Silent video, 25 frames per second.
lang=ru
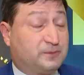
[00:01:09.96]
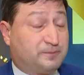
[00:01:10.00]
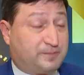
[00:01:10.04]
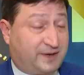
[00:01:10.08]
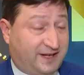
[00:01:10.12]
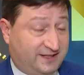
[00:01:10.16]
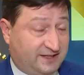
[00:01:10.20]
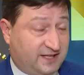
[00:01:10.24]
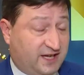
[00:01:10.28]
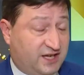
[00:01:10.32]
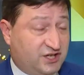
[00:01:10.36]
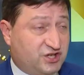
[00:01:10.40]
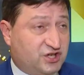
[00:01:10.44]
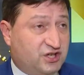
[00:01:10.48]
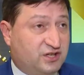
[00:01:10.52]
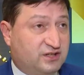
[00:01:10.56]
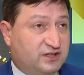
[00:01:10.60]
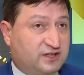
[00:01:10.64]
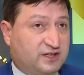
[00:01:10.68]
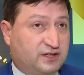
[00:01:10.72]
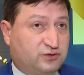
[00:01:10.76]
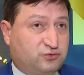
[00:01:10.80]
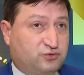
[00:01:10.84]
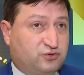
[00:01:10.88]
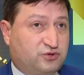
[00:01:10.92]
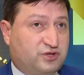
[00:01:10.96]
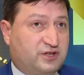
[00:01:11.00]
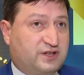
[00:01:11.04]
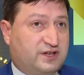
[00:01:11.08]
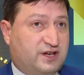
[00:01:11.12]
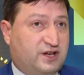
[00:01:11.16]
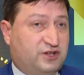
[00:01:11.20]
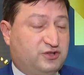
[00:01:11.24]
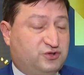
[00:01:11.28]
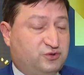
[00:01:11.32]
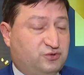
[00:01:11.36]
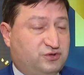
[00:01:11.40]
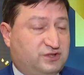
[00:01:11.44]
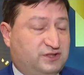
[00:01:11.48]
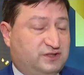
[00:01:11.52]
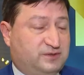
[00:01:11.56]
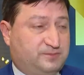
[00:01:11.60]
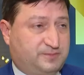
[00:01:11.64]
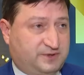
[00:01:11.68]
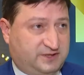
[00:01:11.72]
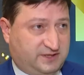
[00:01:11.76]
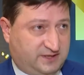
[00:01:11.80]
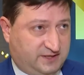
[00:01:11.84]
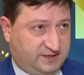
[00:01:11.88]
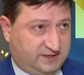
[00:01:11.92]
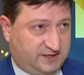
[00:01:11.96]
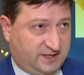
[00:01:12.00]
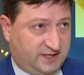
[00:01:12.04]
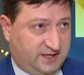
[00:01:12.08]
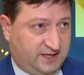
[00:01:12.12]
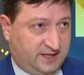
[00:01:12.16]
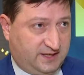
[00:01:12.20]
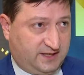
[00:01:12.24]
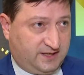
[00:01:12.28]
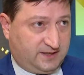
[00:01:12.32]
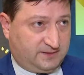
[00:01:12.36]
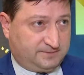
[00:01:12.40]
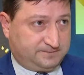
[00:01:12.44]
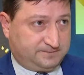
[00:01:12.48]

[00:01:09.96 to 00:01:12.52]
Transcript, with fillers: продаж, которое реализует это подразделение.